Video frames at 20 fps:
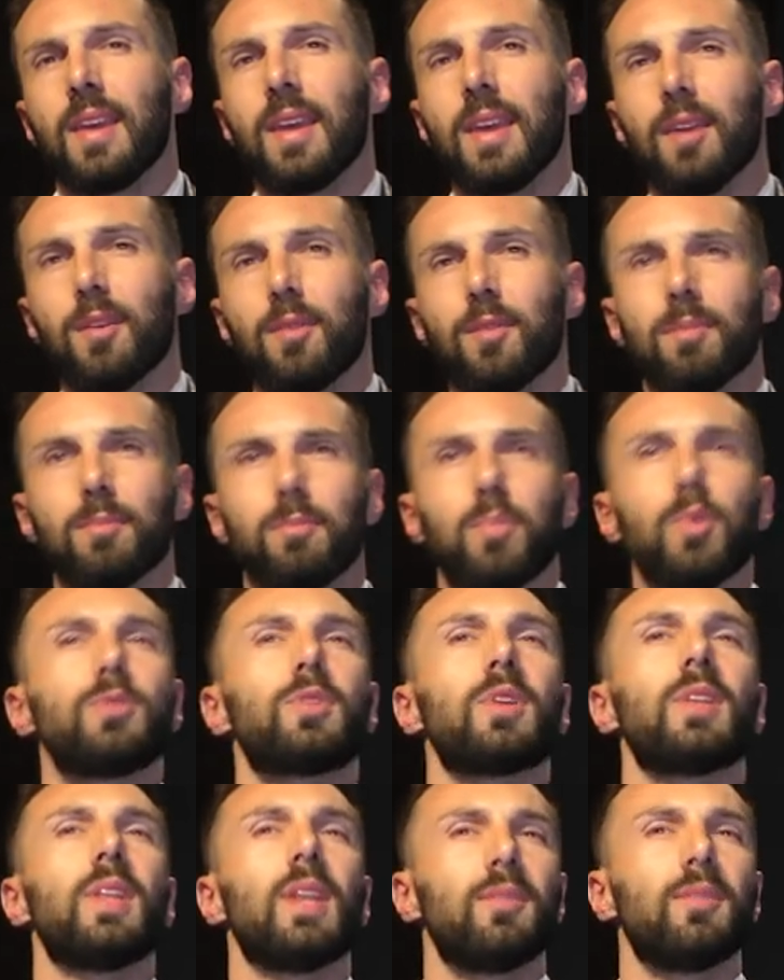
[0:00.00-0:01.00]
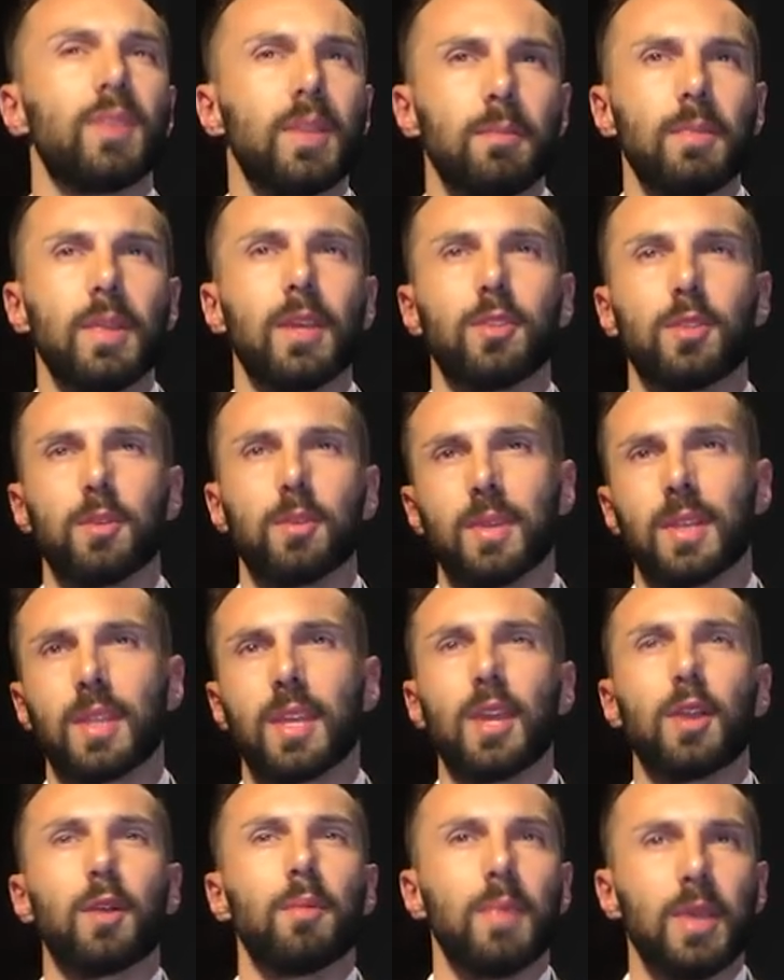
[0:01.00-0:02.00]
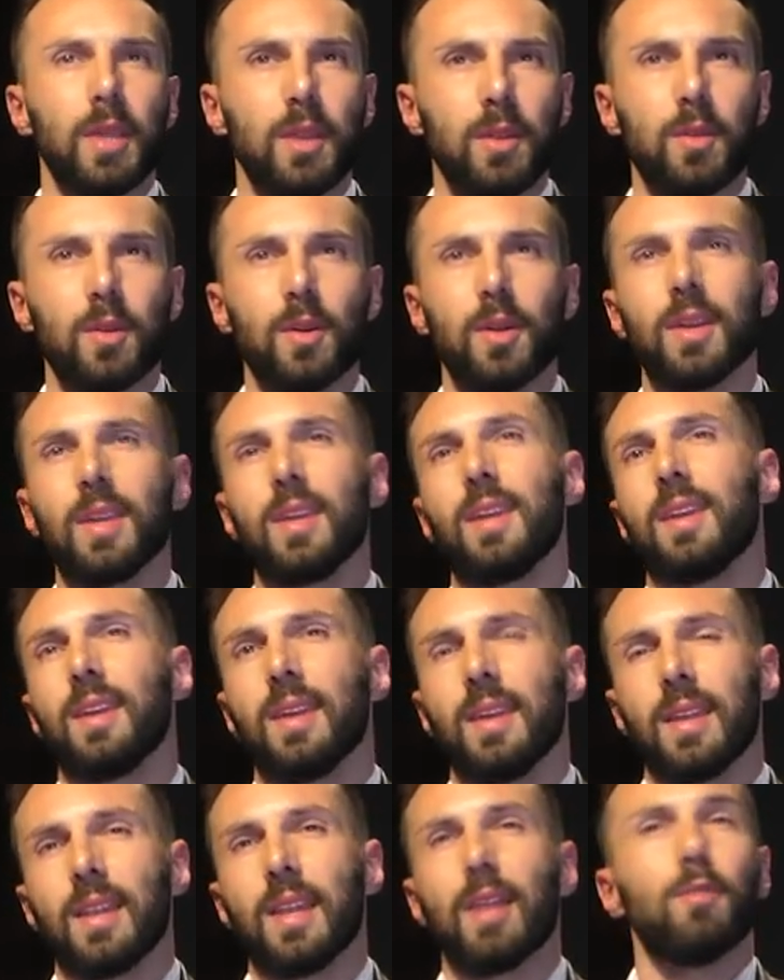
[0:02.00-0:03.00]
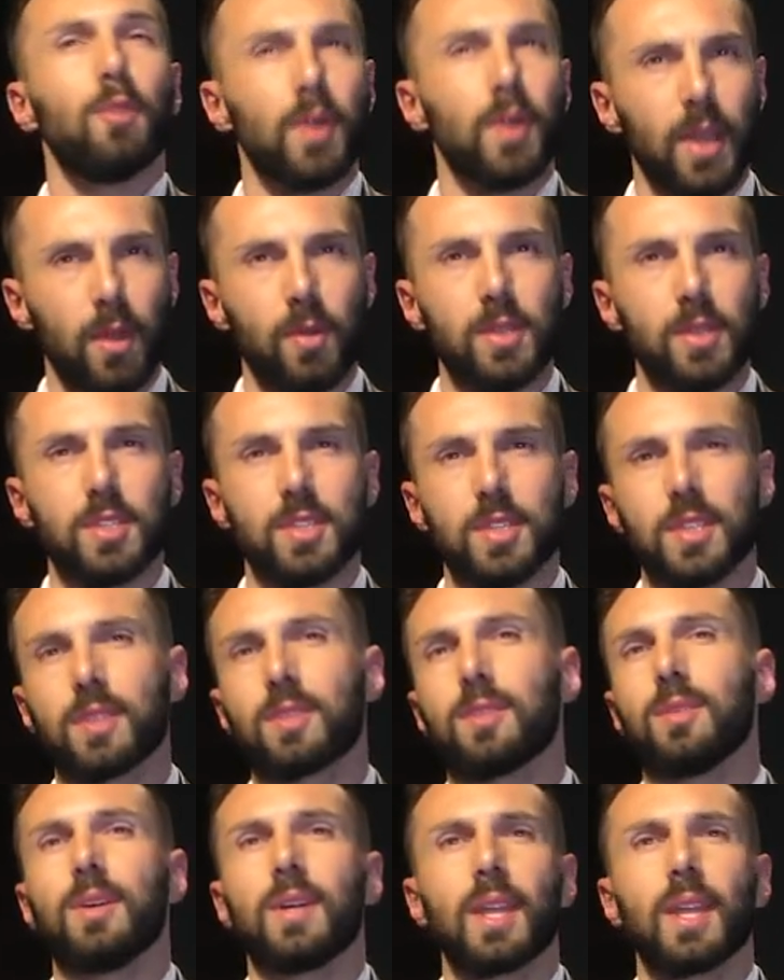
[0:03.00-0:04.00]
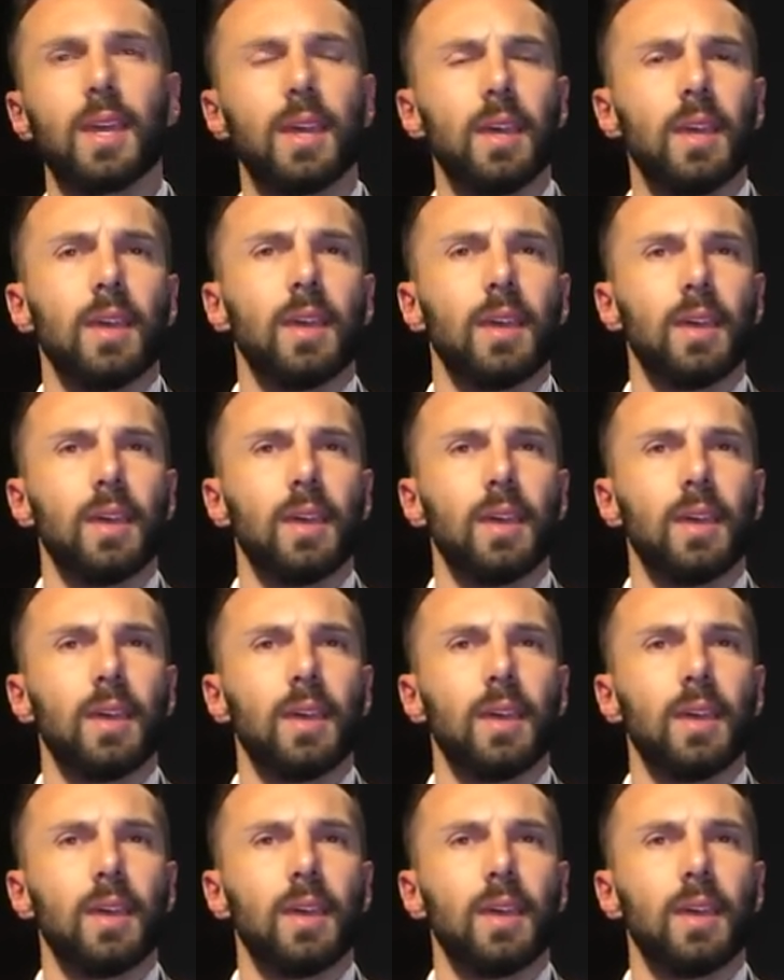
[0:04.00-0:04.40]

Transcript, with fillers: è un punto di riferimento per chi come noi lavora in questo settore,